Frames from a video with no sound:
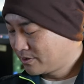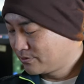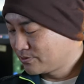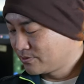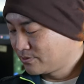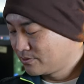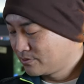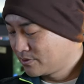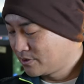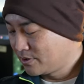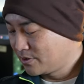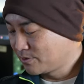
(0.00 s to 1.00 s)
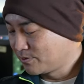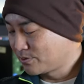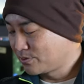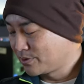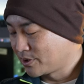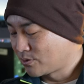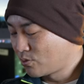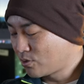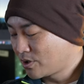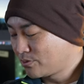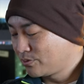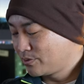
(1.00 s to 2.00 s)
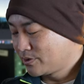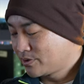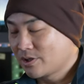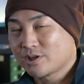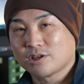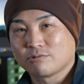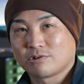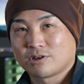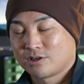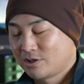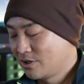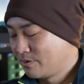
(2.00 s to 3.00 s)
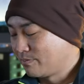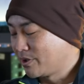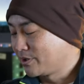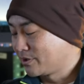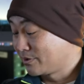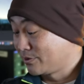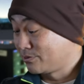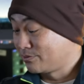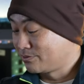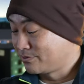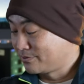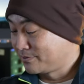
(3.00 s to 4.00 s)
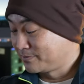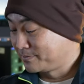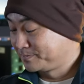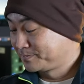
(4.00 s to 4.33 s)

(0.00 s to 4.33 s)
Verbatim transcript: あの定、えー、いつもの通り交換のノイズ低減はマイナス4。